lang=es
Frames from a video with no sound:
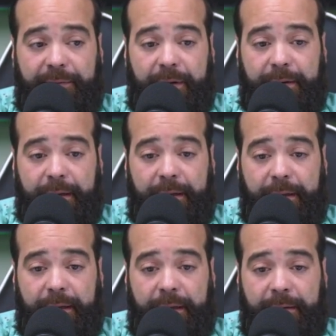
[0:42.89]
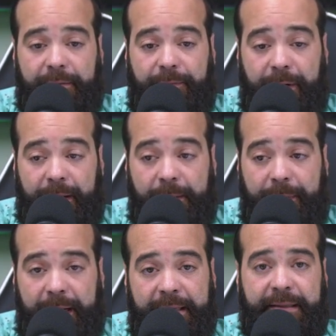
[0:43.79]
eh, en, fuera del
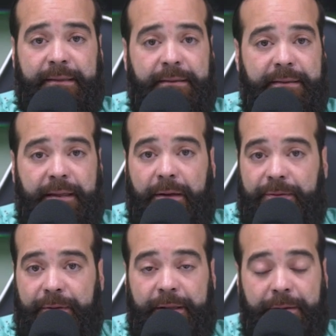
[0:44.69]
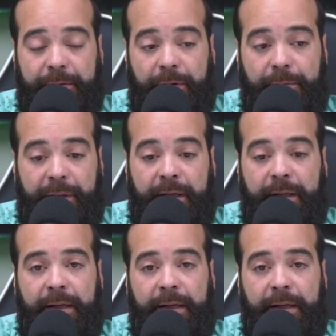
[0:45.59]
país, en Estados Unidos, Europa,